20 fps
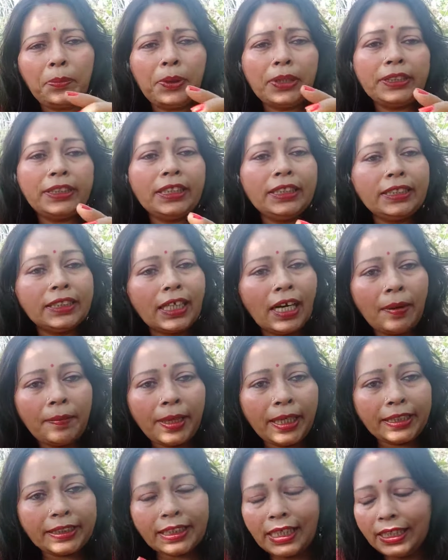पच्चीस
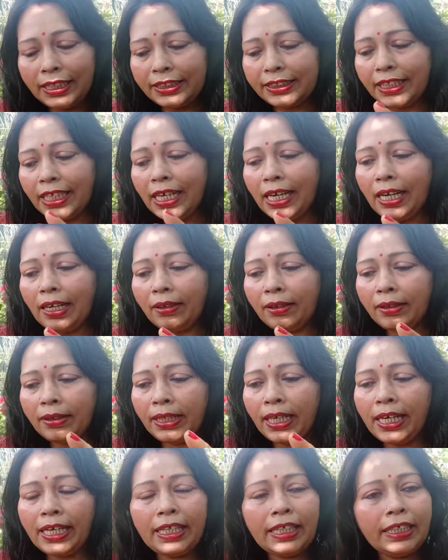ग्राम ऐसा लीजिए
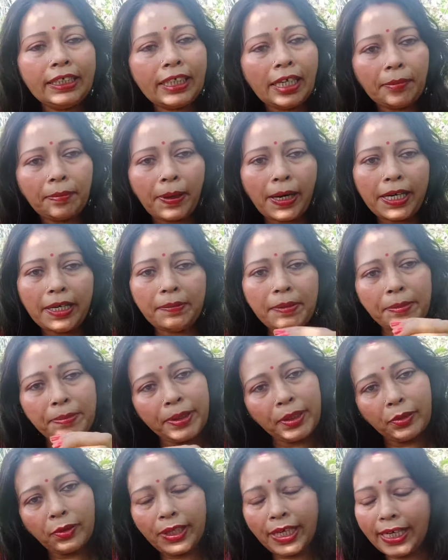एक लीटर पानी में
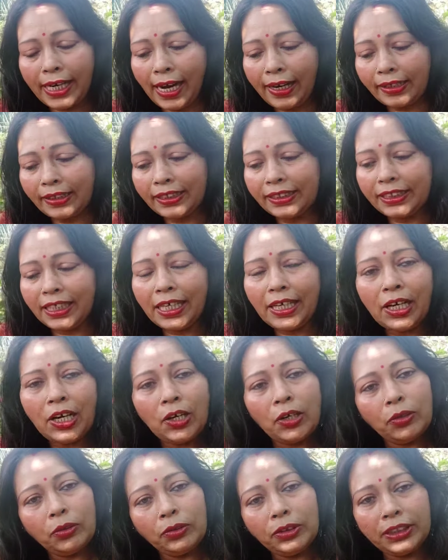भिगो के रख दीजिए
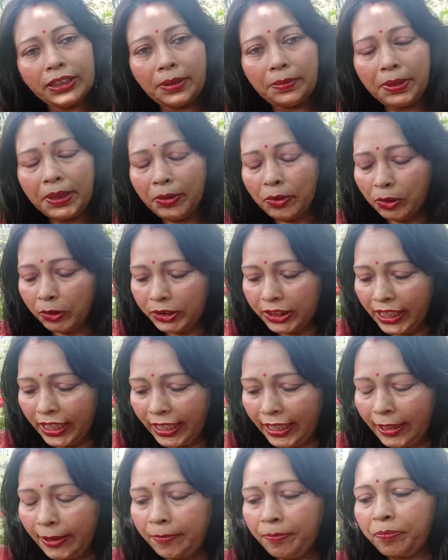उससे भी हो
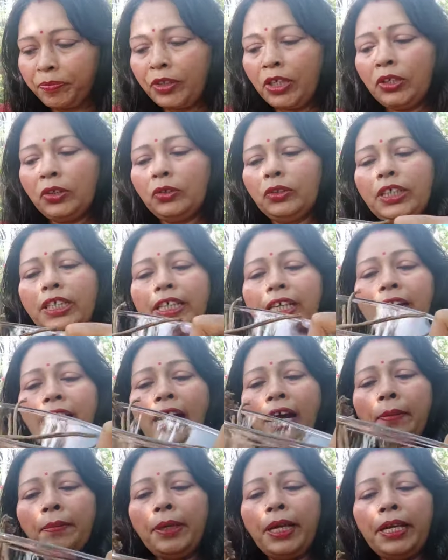जाएगा तो देखिए
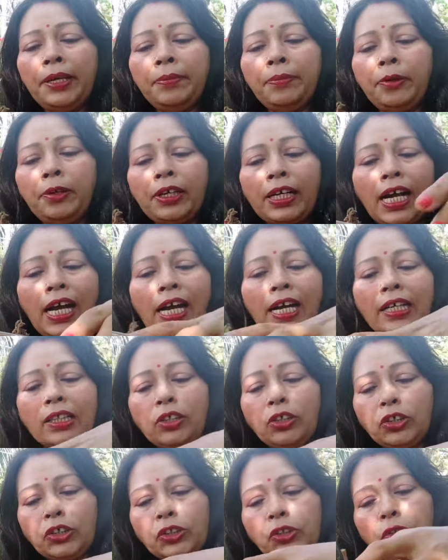हम यहीं पर
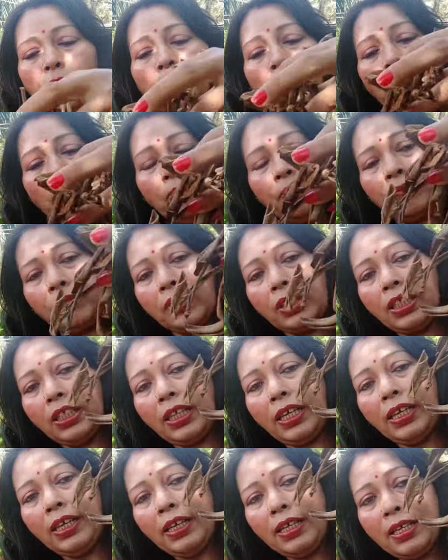आठ दस टो
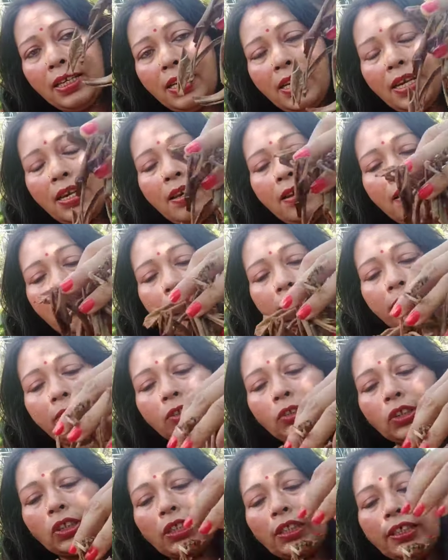ये
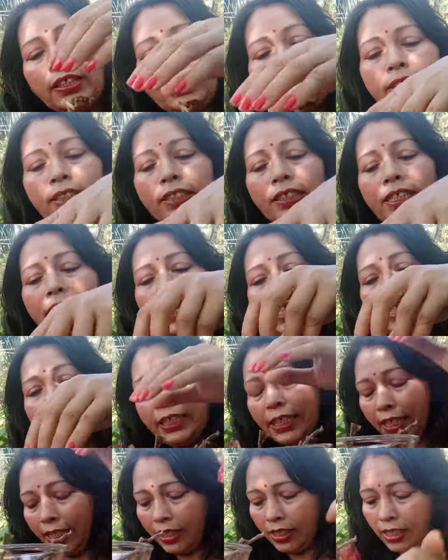उसका डंठल ले
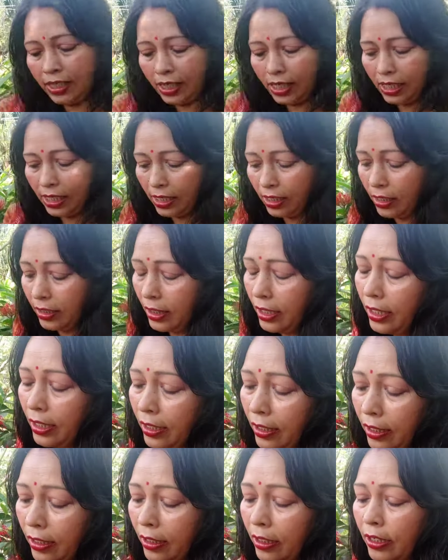लिया और
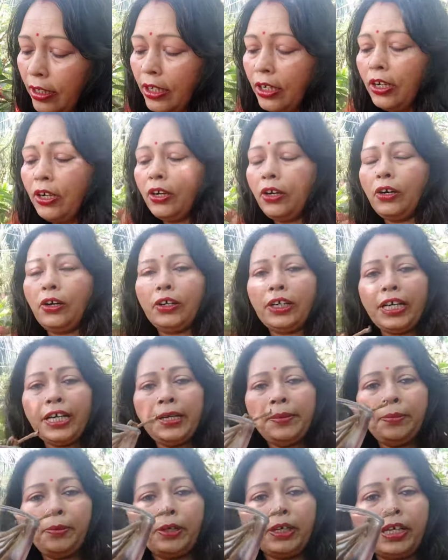और
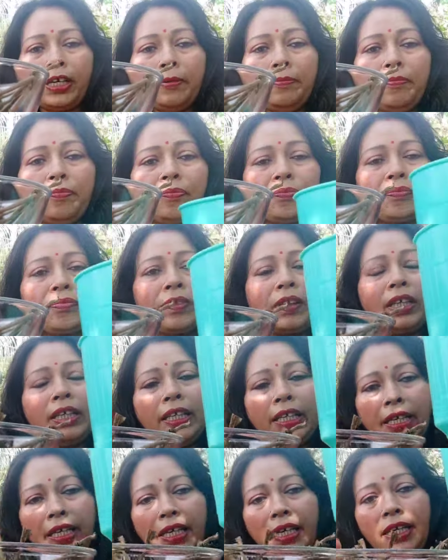यहीं पर हम
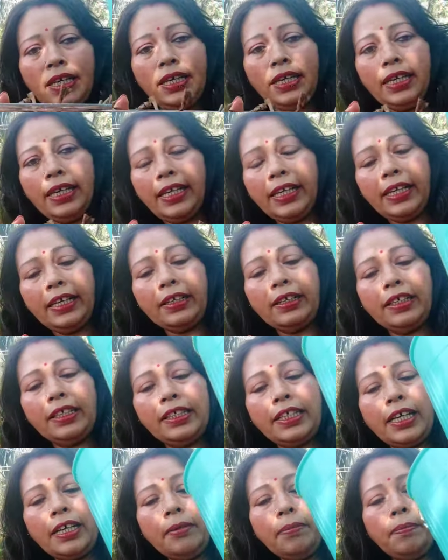ये एक
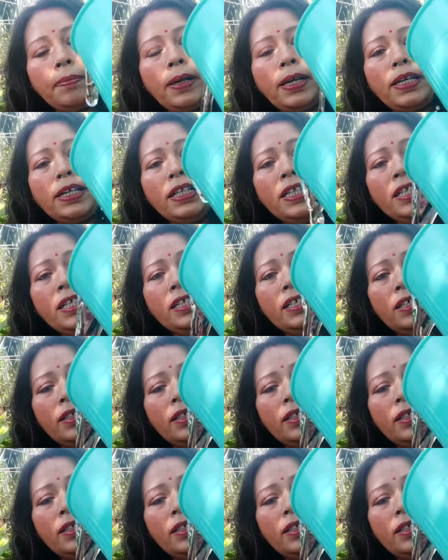लीटर पानी